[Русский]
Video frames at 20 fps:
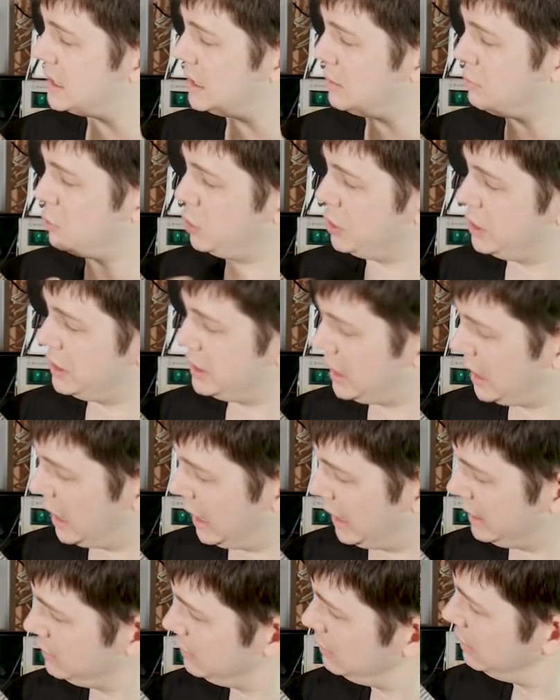собой
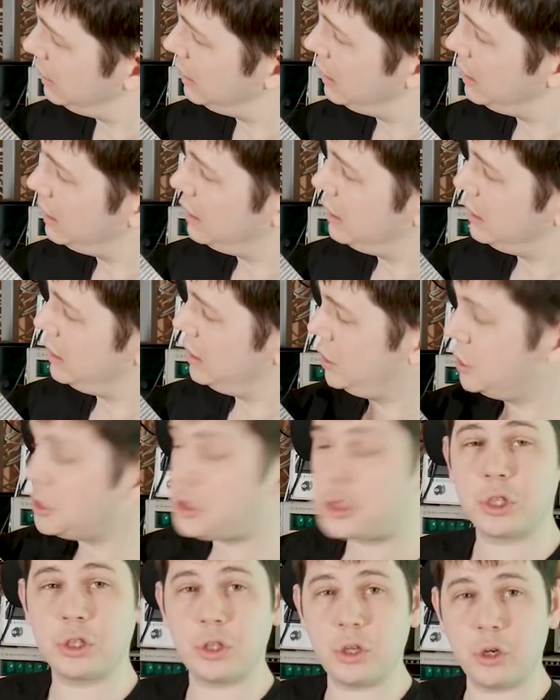тайл
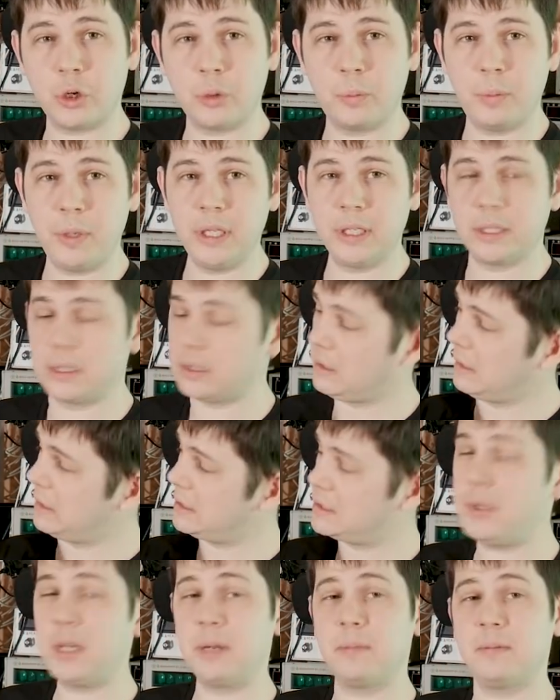из четырех плиток
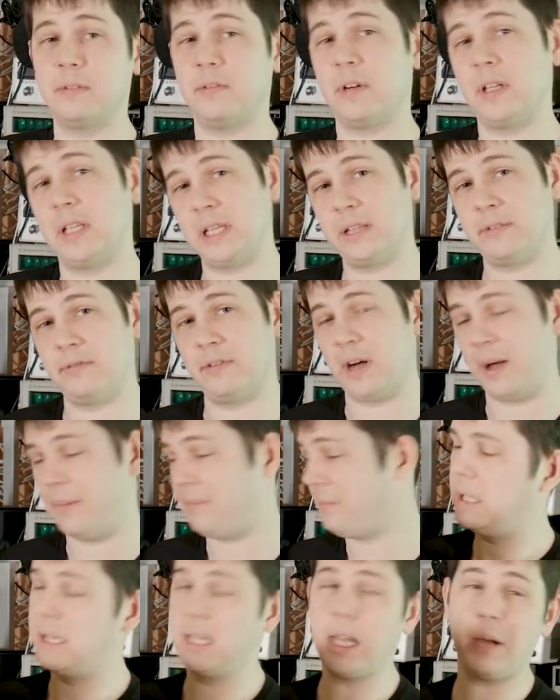размером 2 на
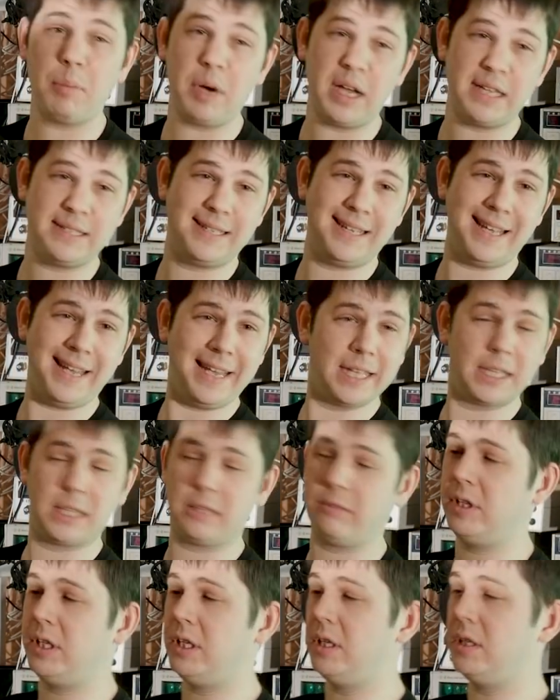2 на базе
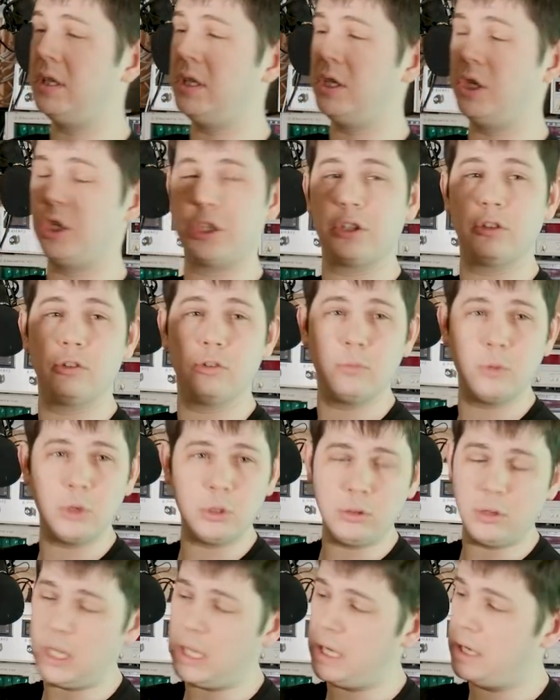этого единичного
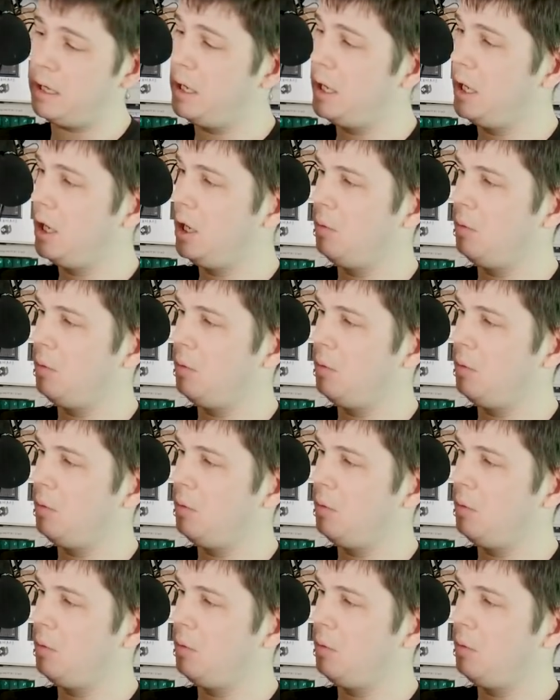модуля